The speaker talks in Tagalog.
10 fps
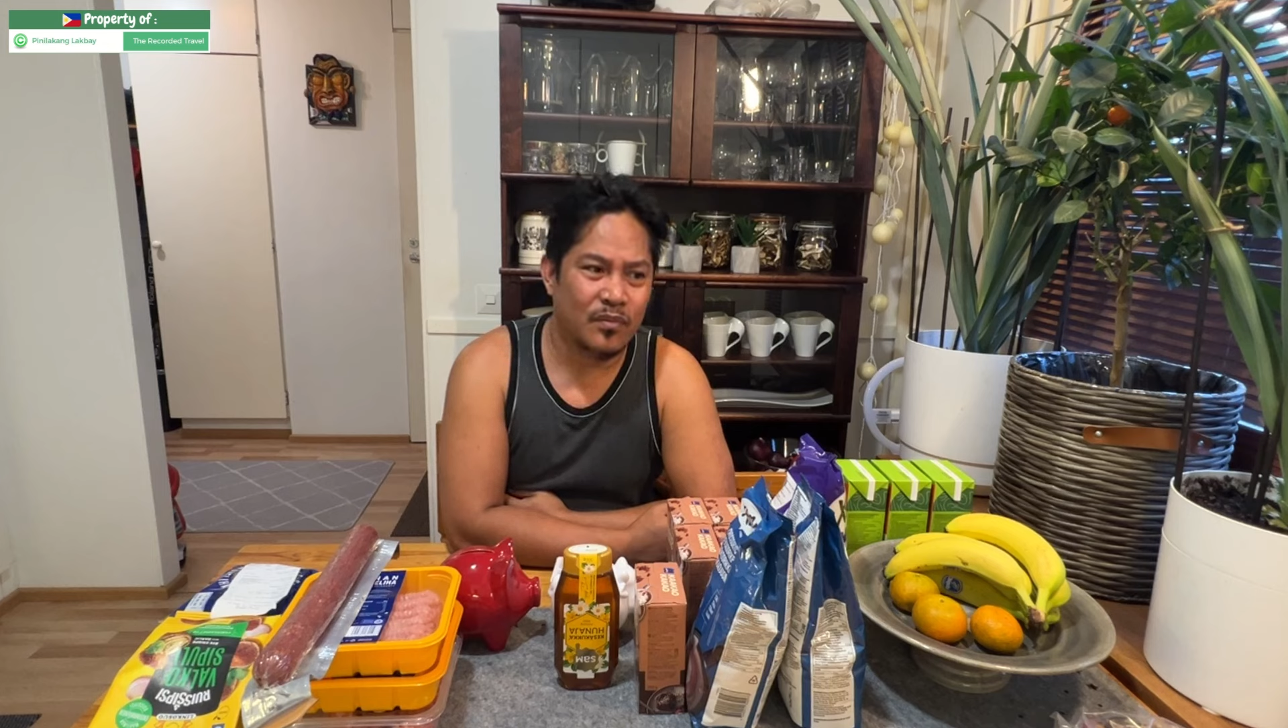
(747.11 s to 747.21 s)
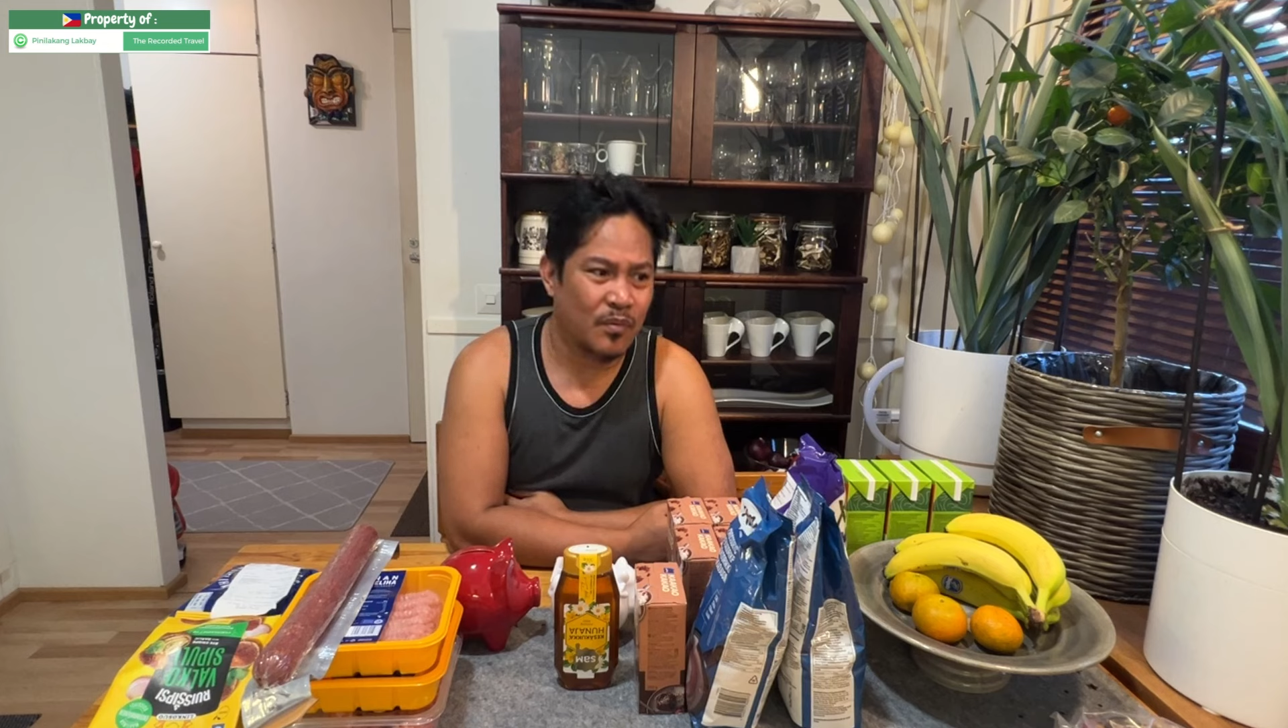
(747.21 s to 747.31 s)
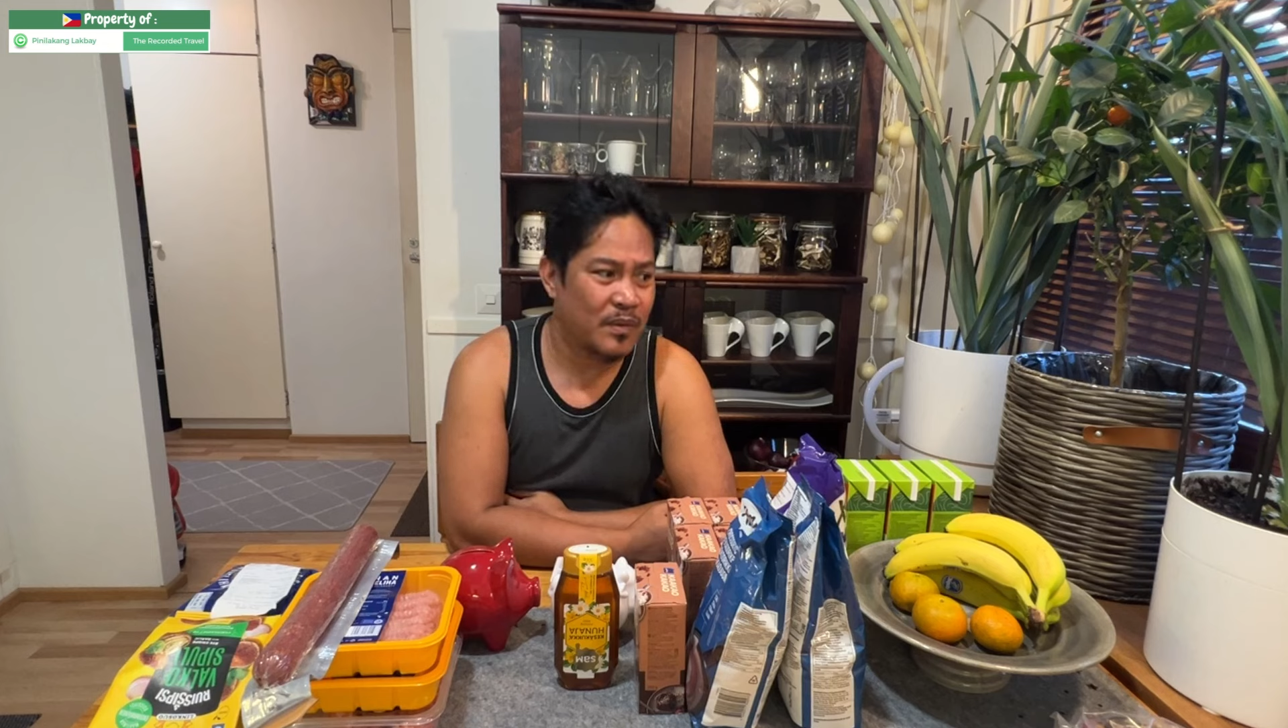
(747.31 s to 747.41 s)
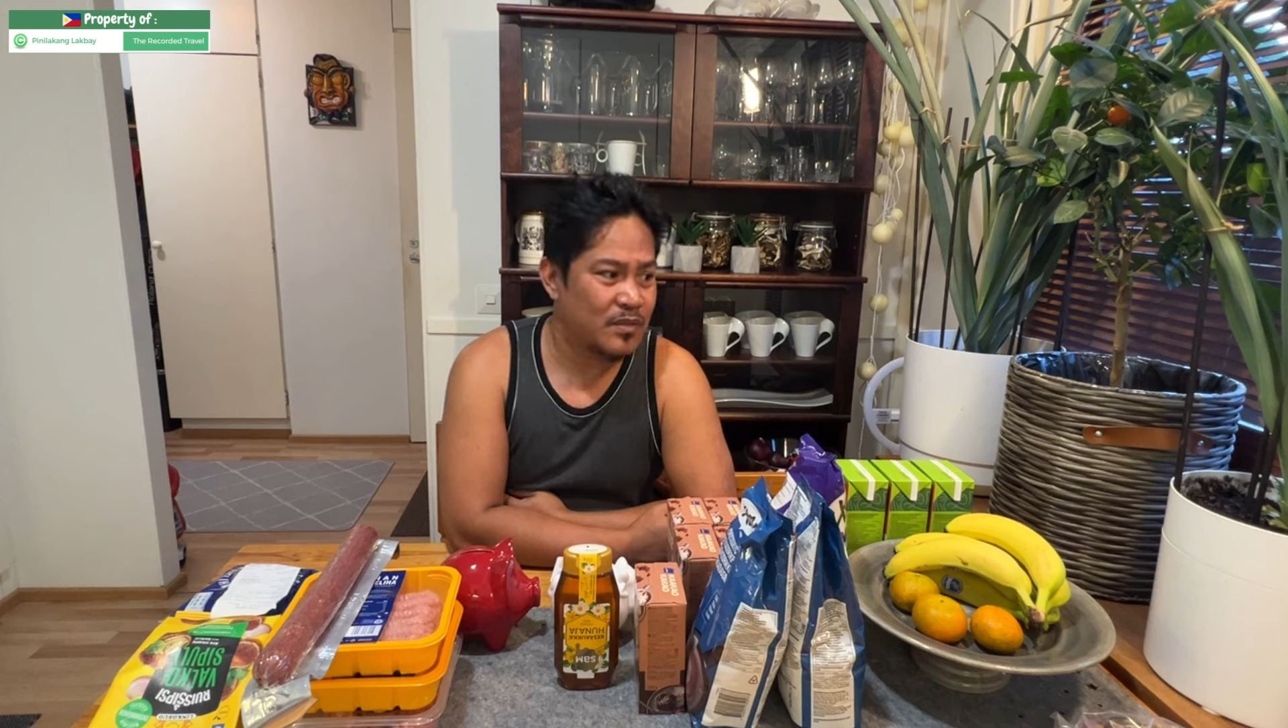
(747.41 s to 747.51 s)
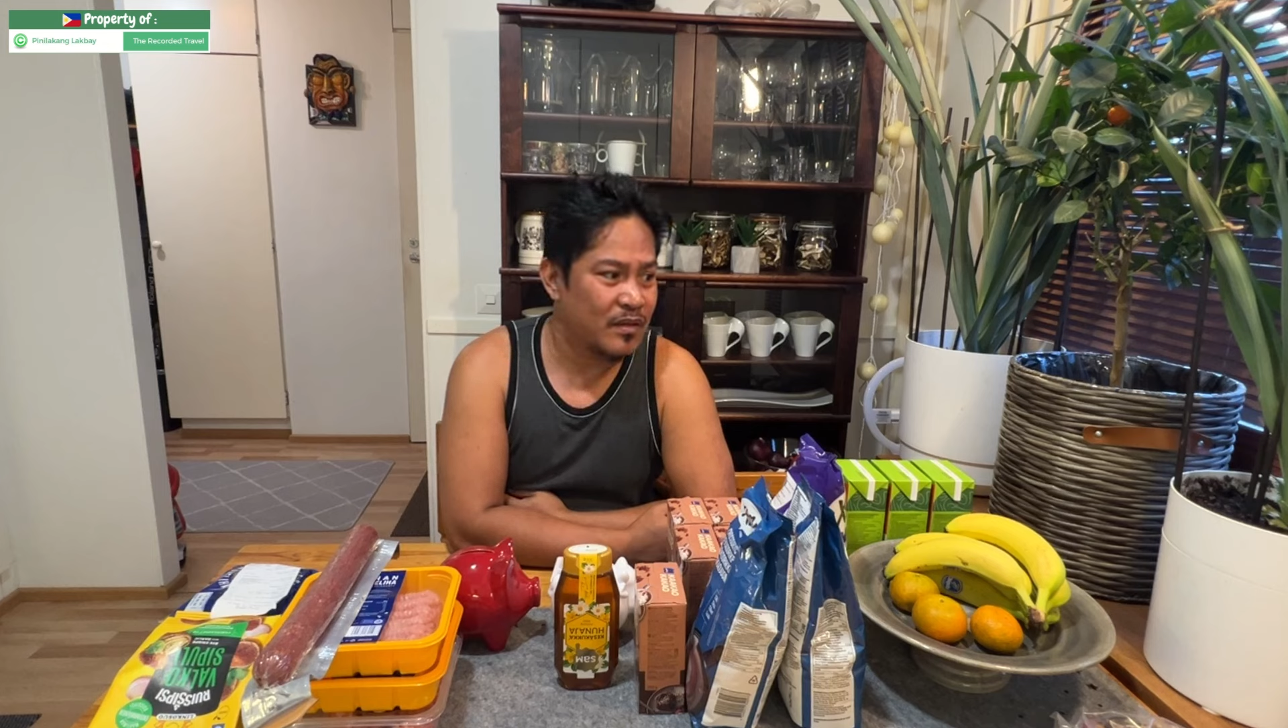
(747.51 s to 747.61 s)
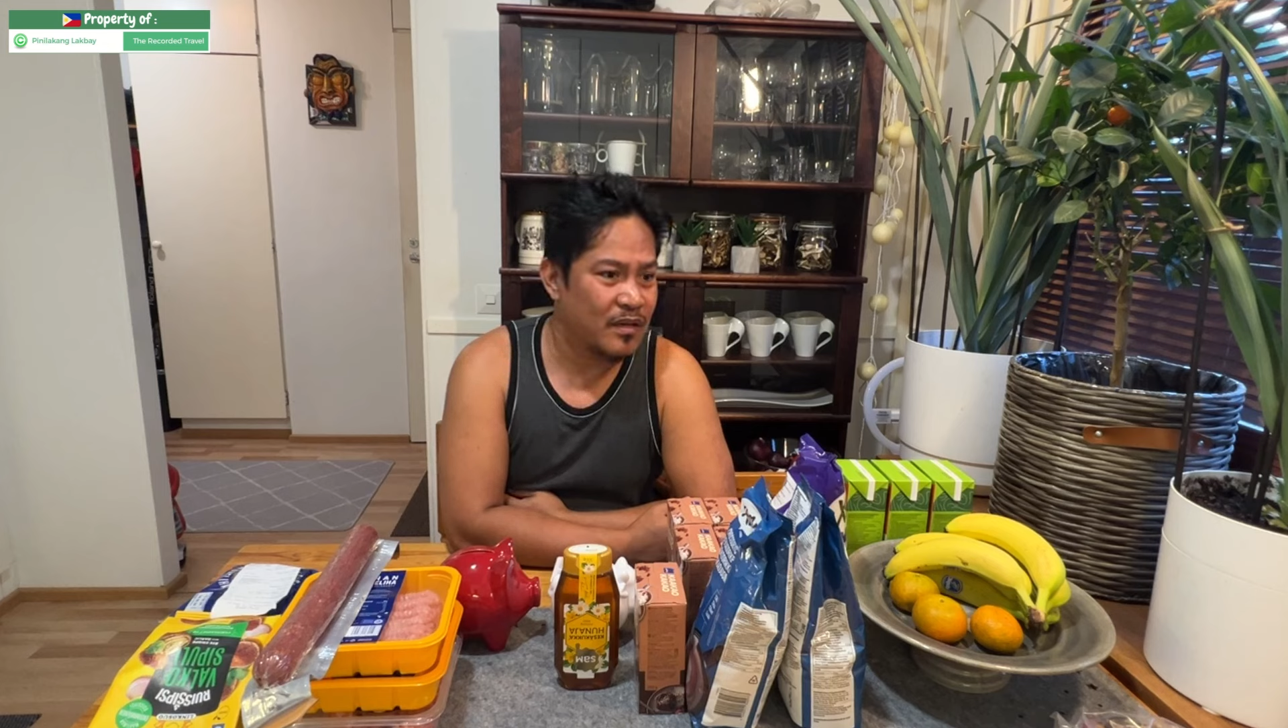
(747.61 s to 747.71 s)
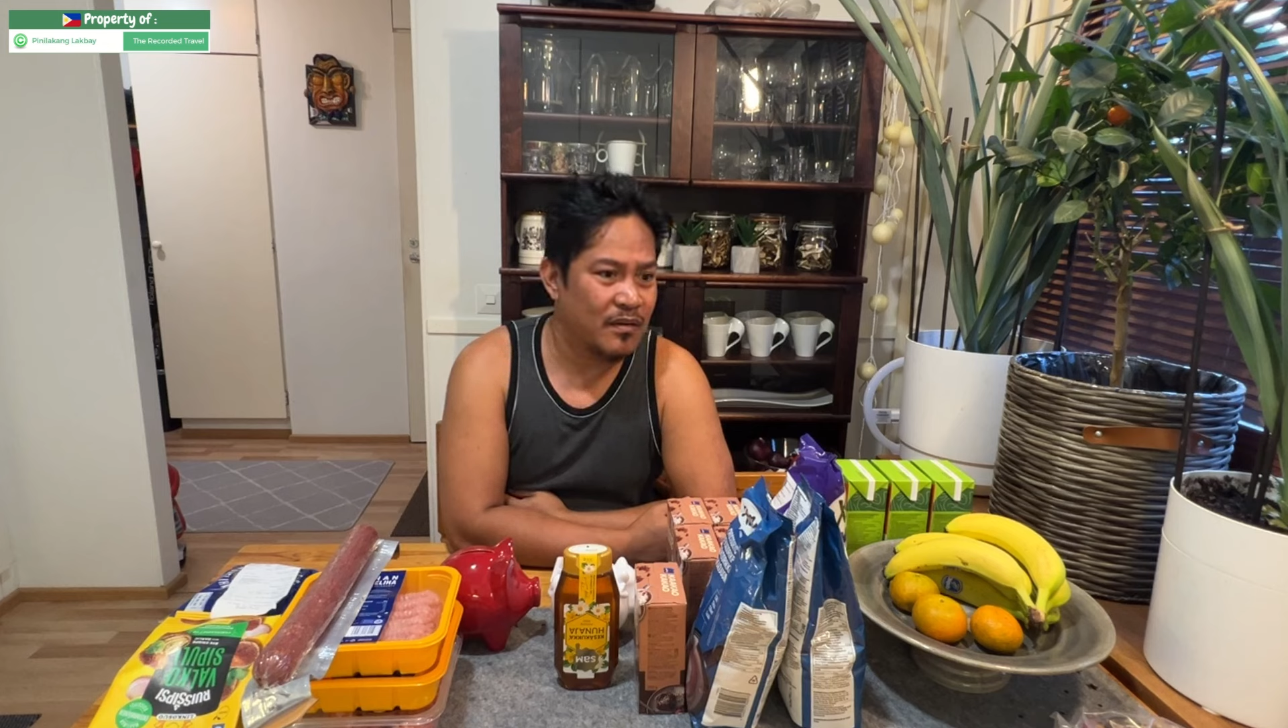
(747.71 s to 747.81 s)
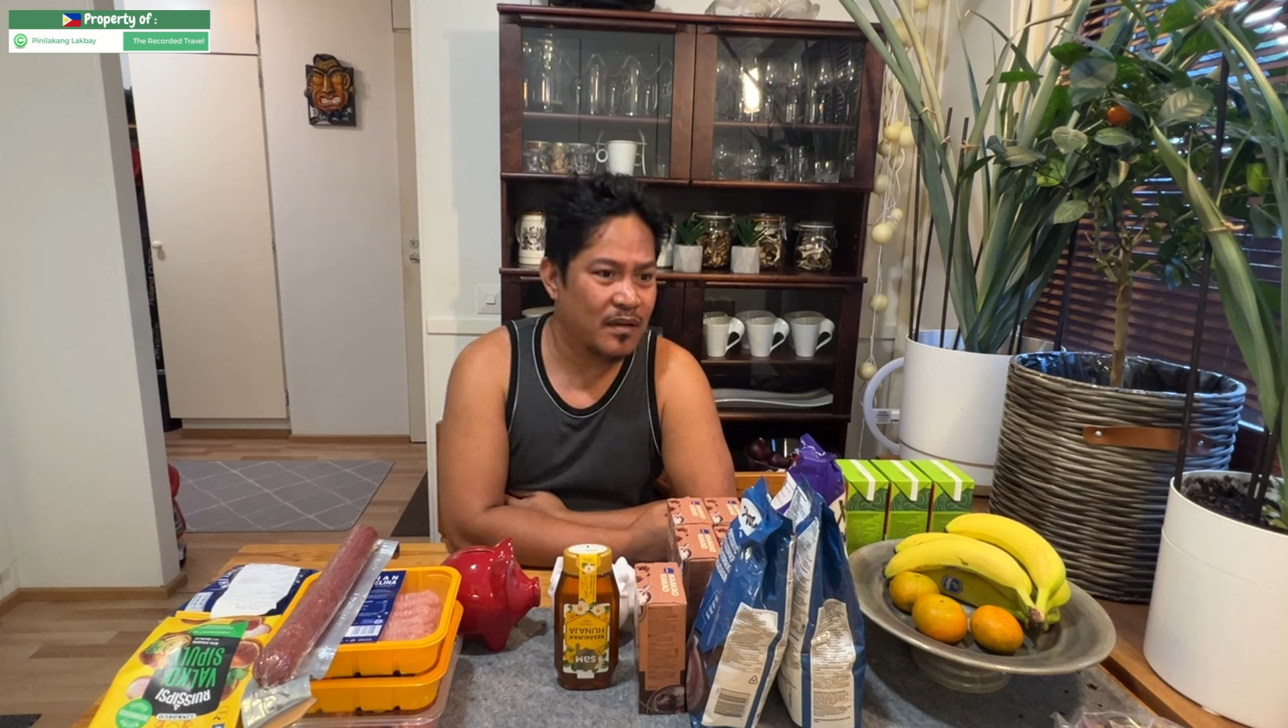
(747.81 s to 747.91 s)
kung basurero